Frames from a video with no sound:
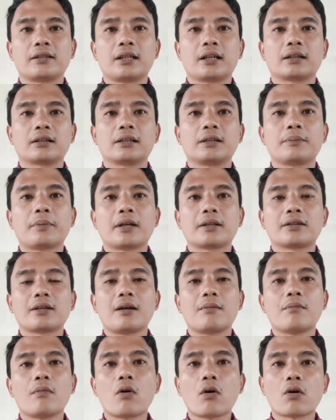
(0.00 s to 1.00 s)
yang dibaca
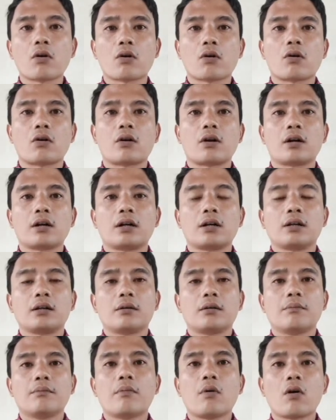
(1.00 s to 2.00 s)
more,
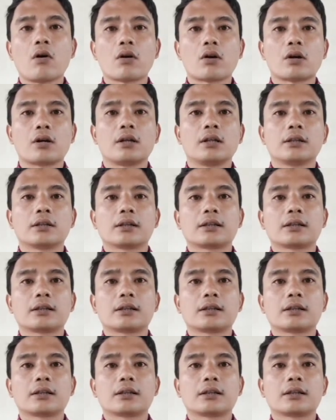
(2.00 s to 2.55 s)
more.